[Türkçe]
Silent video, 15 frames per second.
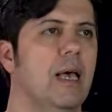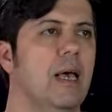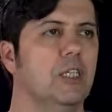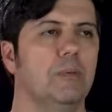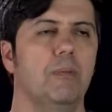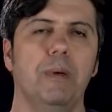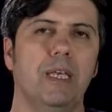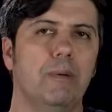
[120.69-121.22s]

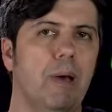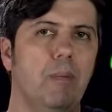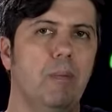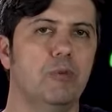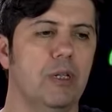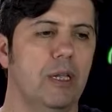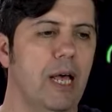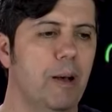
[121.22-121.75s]
Şimdi peki ben
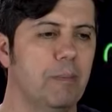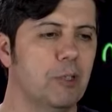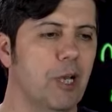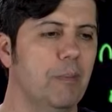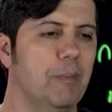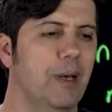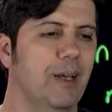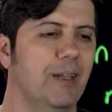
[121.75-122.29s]
burada ne
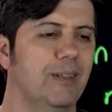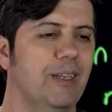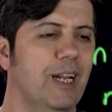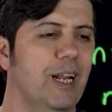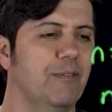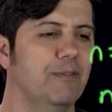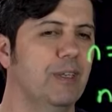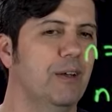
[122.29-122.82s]
yapacağım?
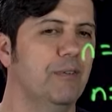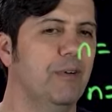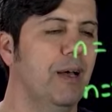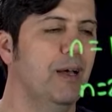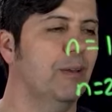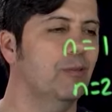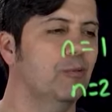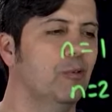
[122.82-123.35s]
Taraf
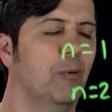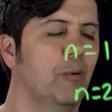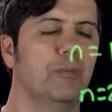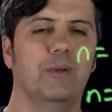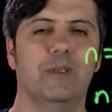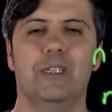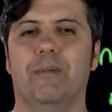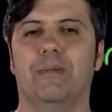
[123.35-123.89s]
tarafa
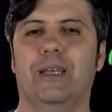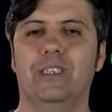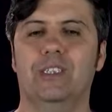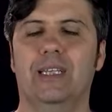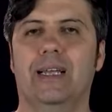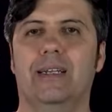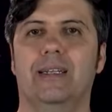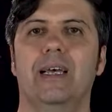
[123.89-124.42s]
toplayacağım
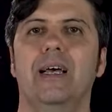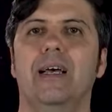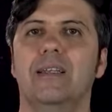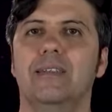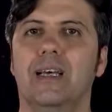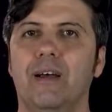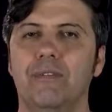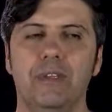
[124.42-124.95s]
gençler.
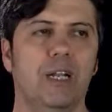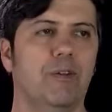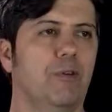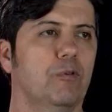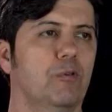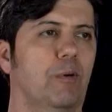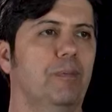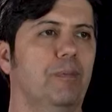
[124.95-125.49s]
Taraf
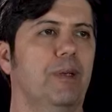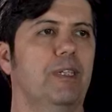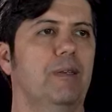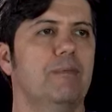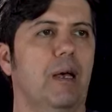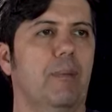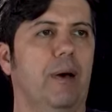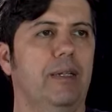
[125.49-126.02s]
tarafa topladığım
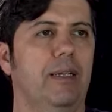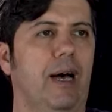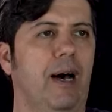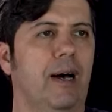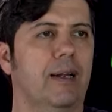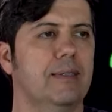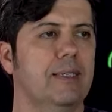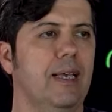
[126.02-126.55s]
zaman
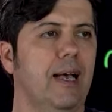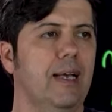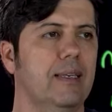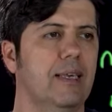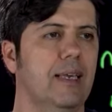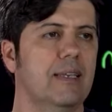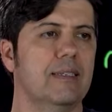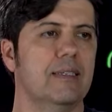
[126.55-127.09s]
artı
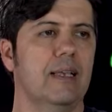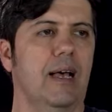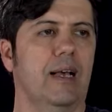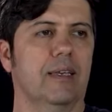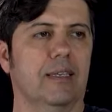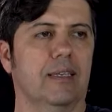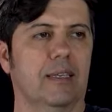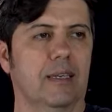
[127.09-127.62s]
A2 eksi
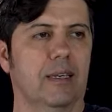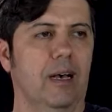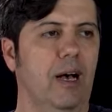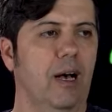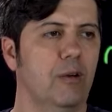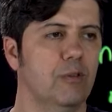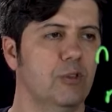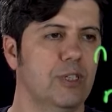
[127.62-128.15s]
A2,
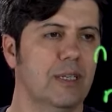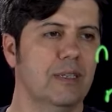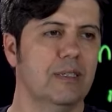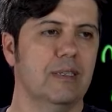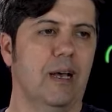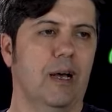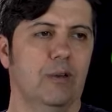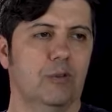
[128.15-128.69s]
A3
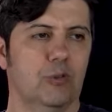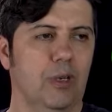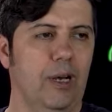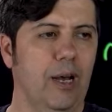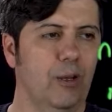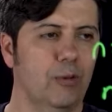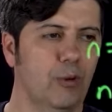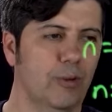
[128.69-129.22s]
eksi A3,
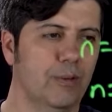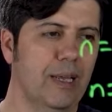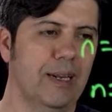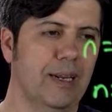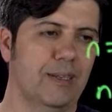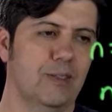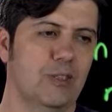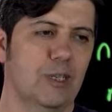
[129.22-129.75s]
A4'ler
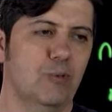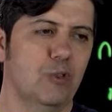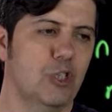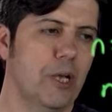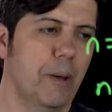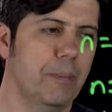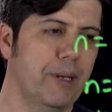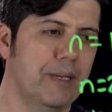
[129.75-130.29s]
gidecek. Bu
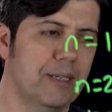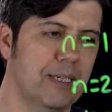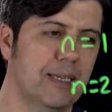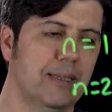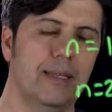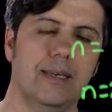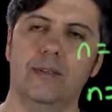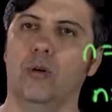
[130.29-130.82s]
çapraz
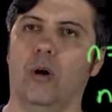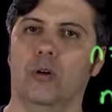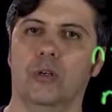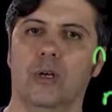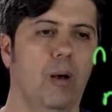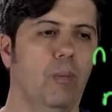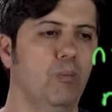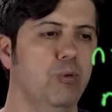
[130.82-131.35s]
şekli gidiyor.
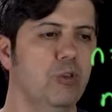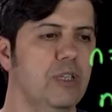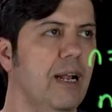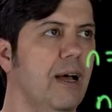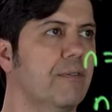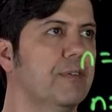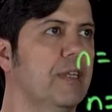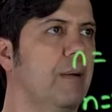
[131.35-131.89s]
Bu
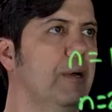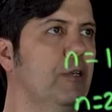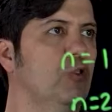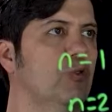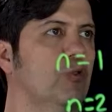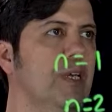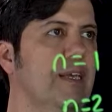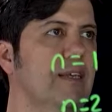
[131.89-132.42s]
tarafta hemen
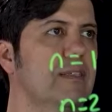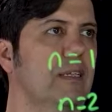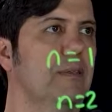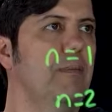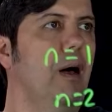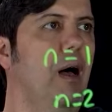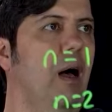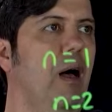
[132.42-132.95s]
şuraya
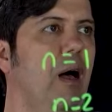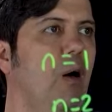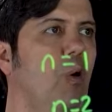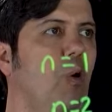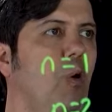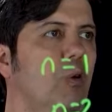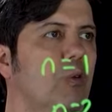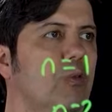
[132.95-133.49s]
yazalım.
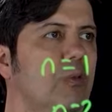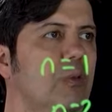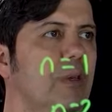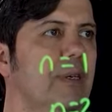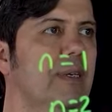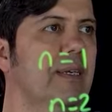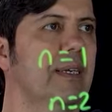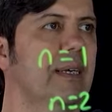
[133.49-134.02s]
A10
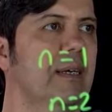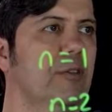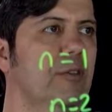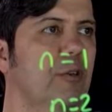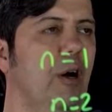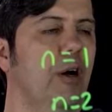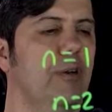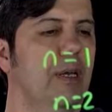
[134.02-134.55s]

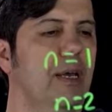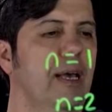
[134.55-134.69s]
kalıyor.